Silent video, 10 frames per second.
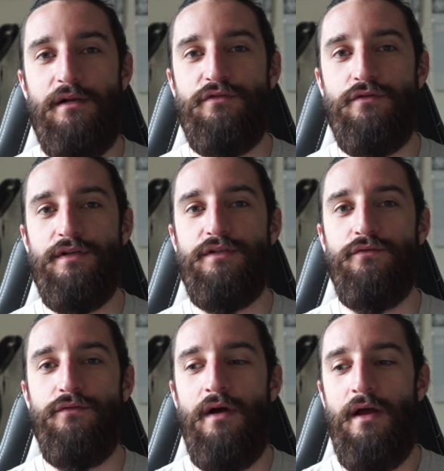la
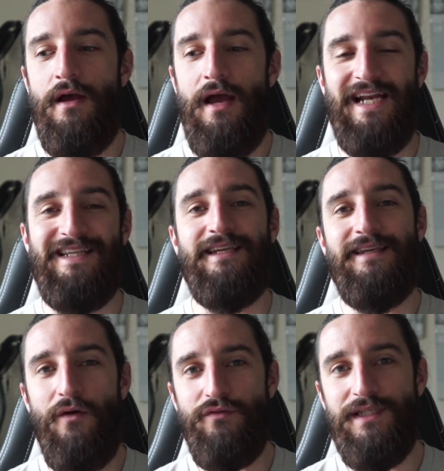musculation, elle était
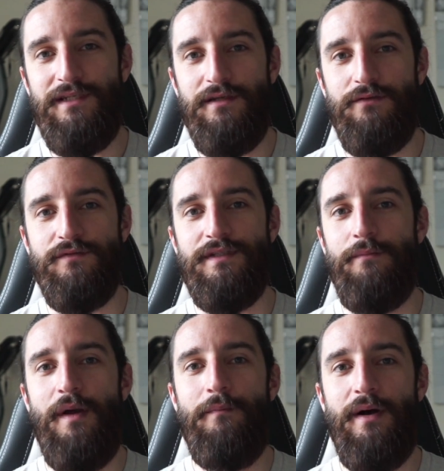chaotique, donc
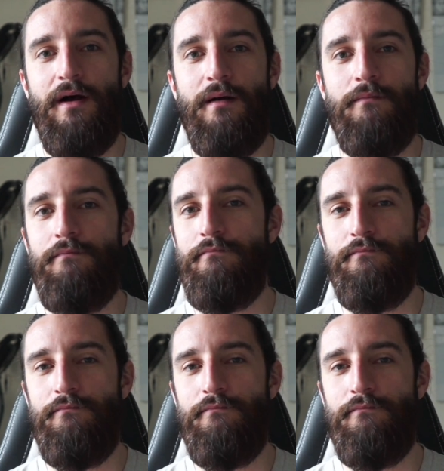c'était même pas